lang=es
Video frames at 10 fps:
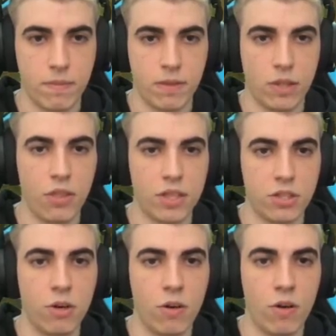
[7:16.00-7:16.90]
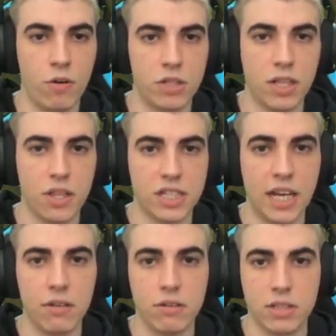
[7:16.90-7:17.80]
Entonces no, no es
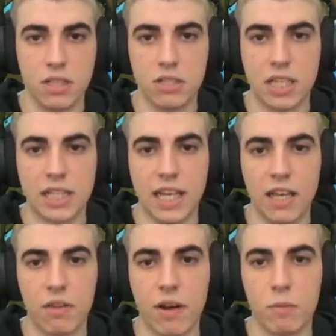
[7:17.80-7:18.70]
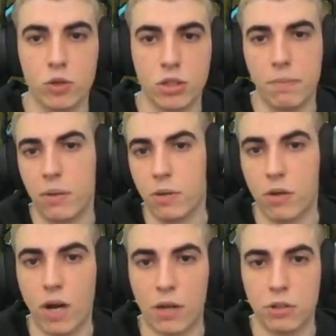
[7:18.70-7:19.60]
necesario. Este tío está tanqueando ahora mucho, pero bueno,
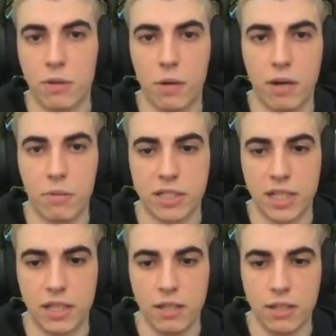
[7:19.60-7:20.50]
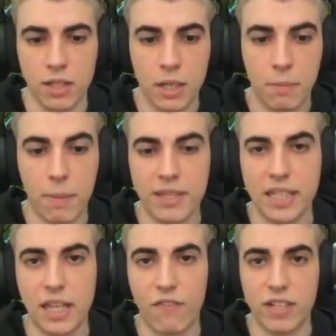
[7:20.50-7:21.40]
con la Q va a curar bastante. Me va a
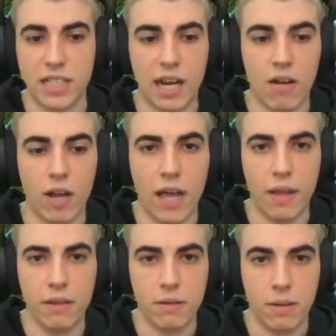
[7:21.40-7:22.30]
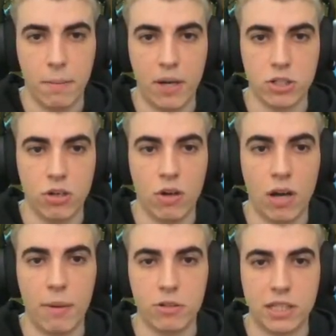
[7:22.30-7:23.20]
intentar frisear la oleada, pero eso
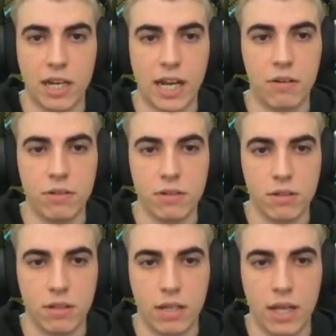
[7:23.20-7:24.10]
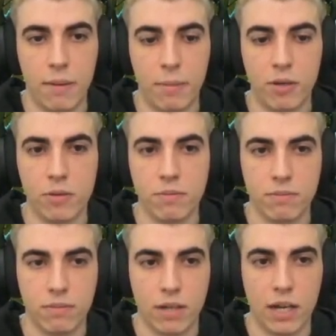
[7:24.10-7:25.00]
le va a costar caro. A ver, amigo.
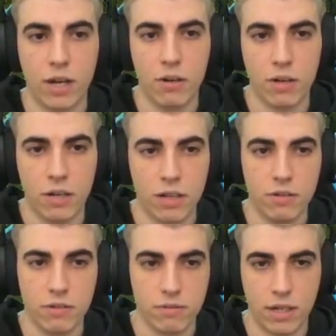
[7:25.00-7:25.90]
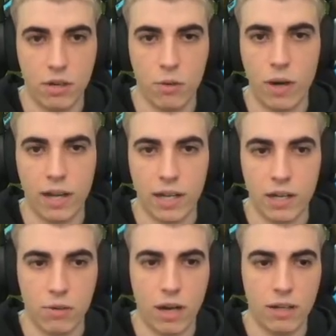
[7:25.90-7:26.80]
Que no, que no, que no, que no. Que no cuela,
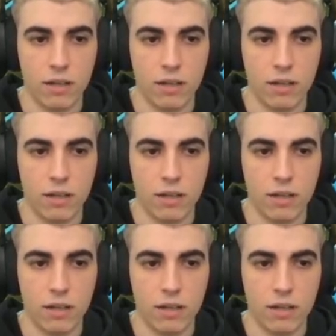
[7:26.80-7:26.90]
no cuela.